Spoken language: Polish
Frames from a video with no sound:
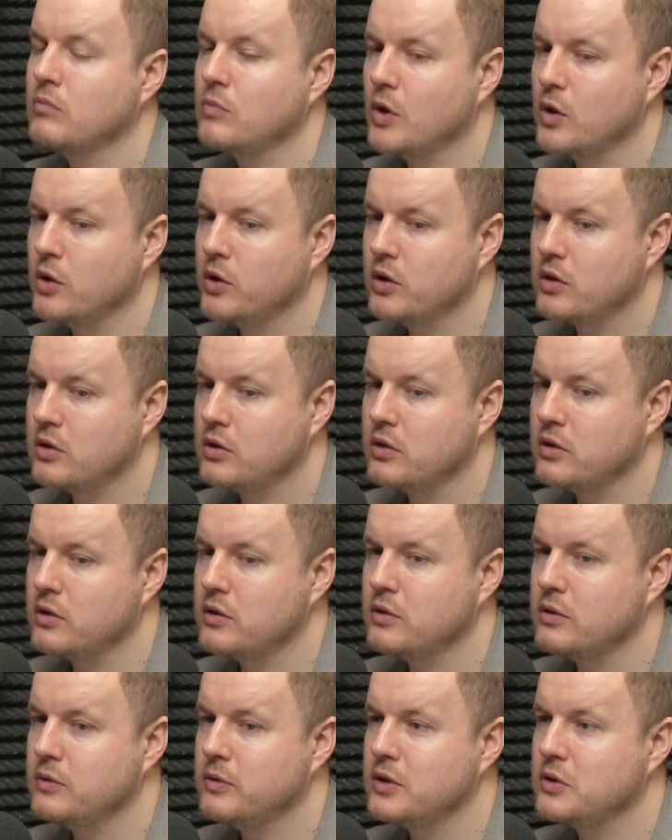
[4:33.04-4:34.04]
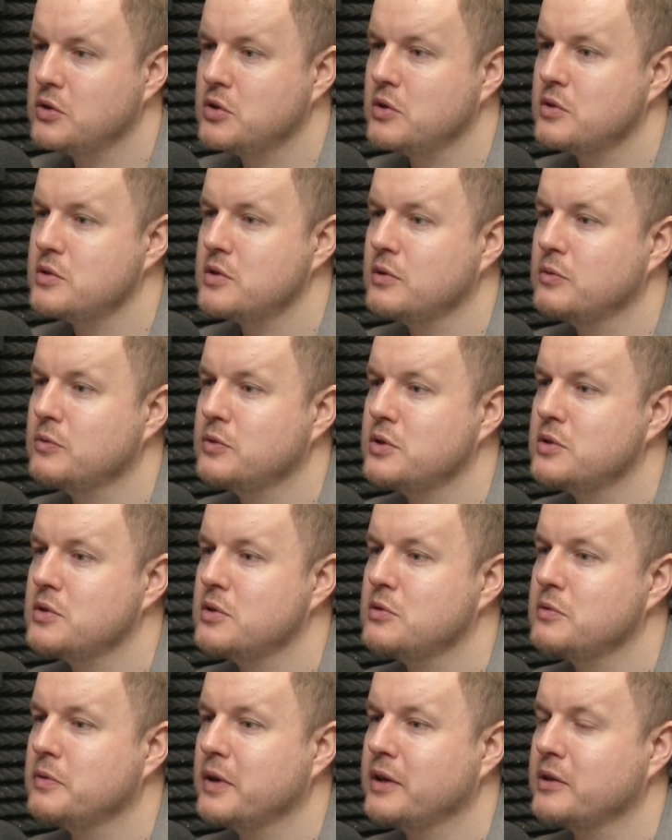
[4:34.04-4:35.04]
Rok
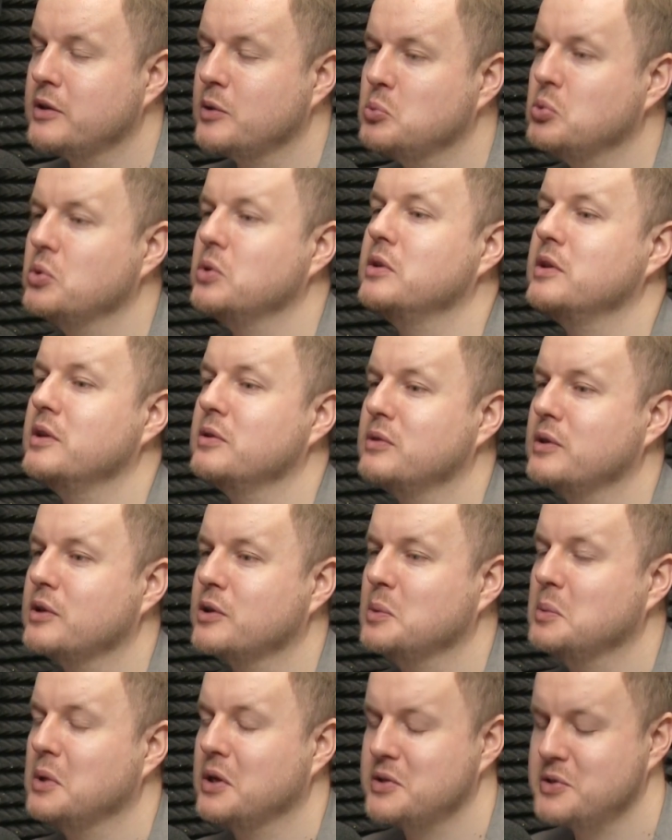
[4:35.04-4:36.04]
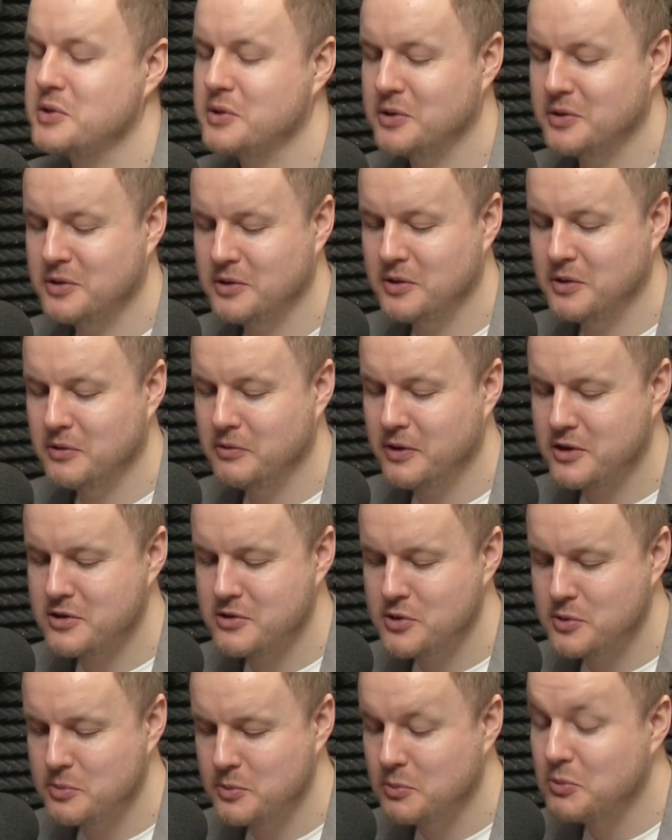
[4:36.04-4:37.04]
2024, płynnie w niego bardzo
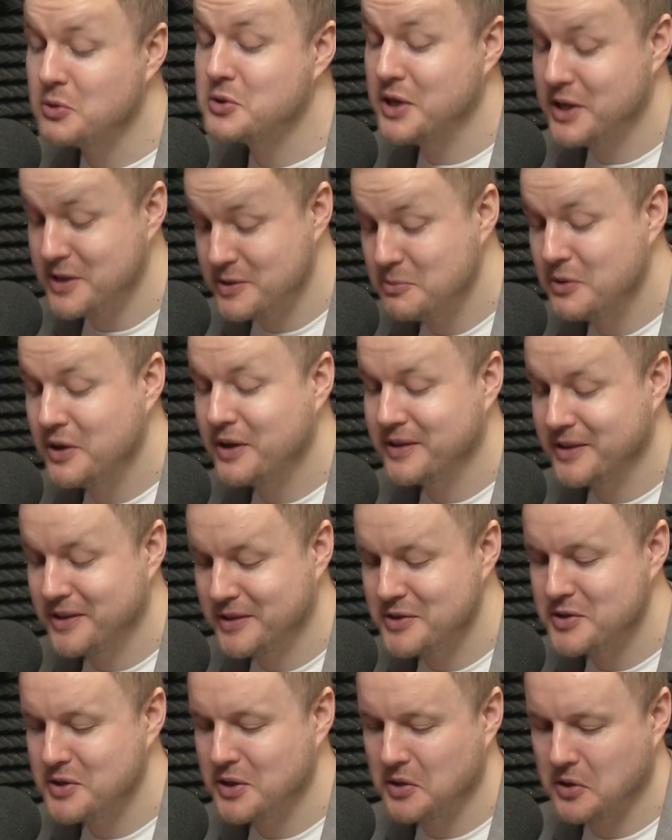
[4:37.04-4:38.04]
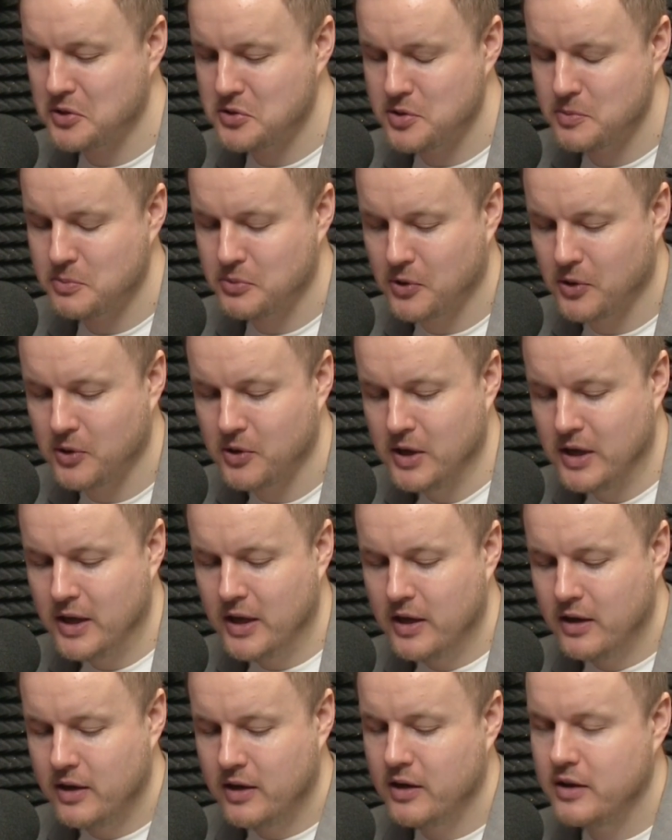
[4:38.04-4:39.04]
weszliśmy, bo czas biegnie niestety szybko.
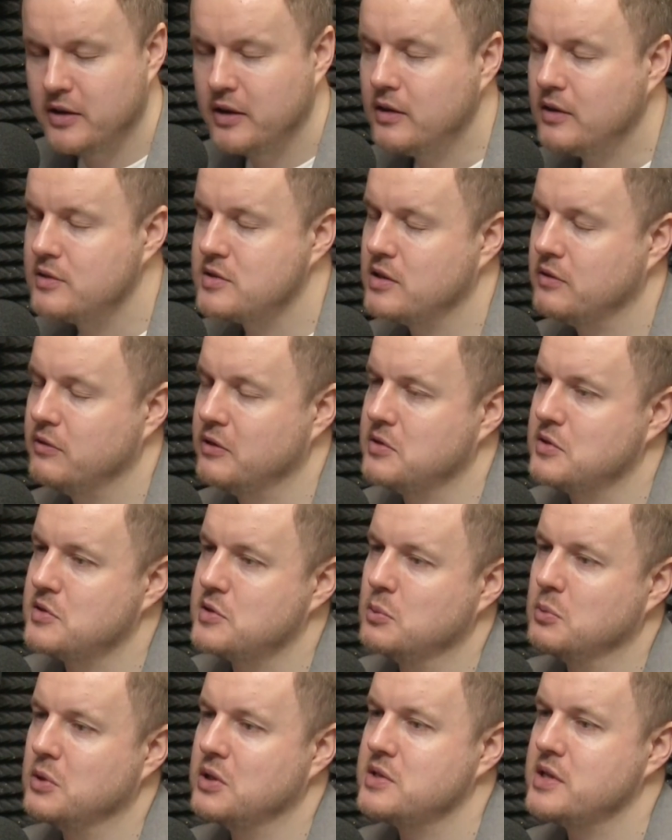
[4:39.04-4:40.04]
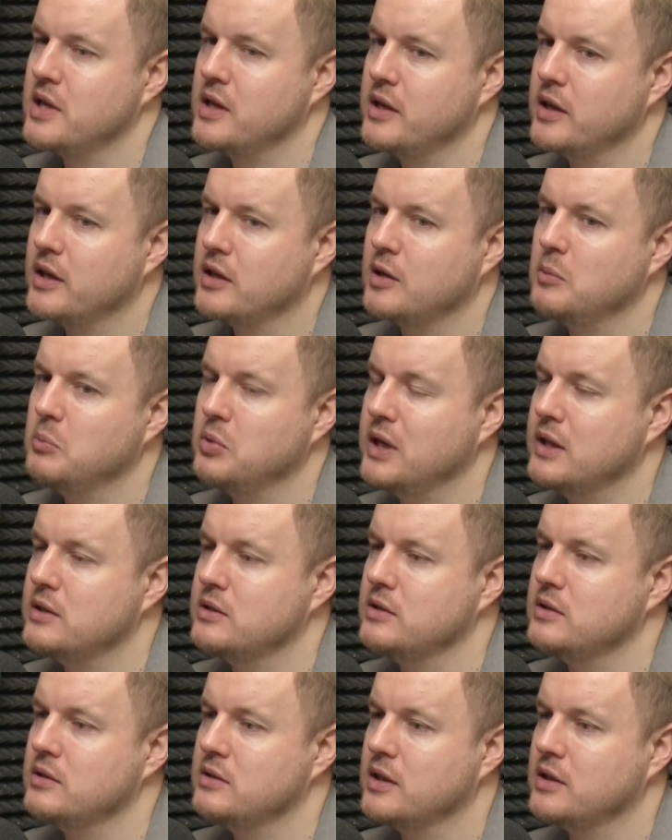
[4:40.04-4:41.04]
Jakie stawiacie sobie cele, jakie
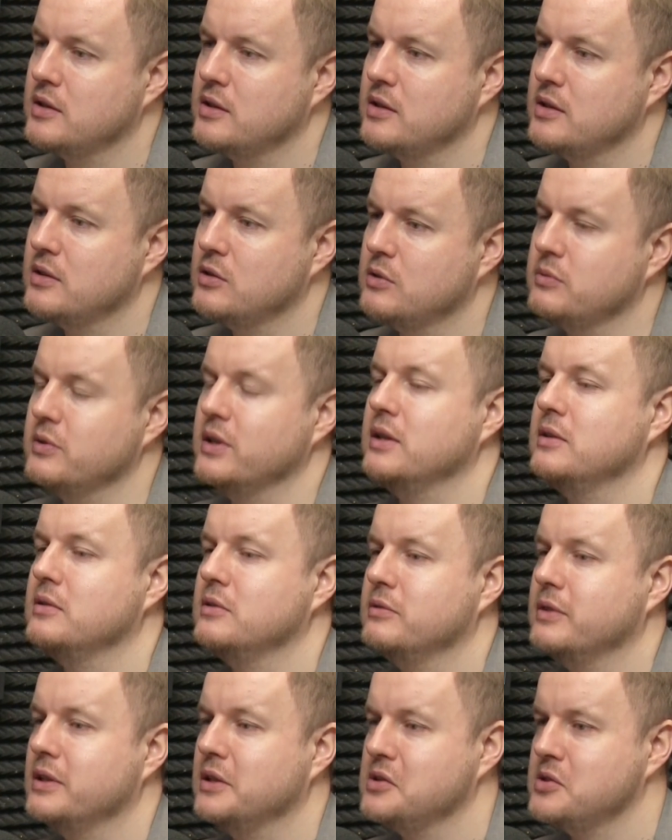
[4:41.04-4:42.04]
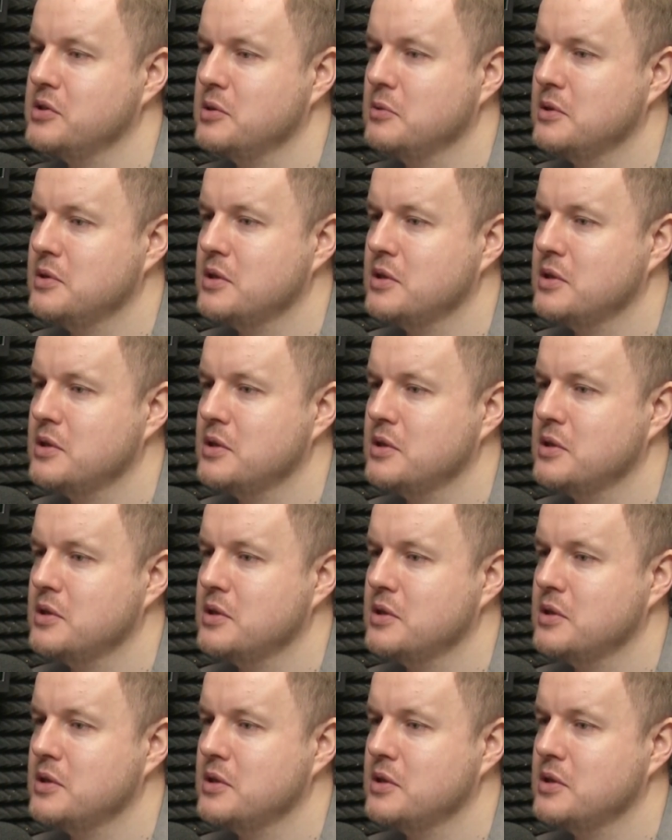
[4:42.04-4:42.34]
plany na te nowe 12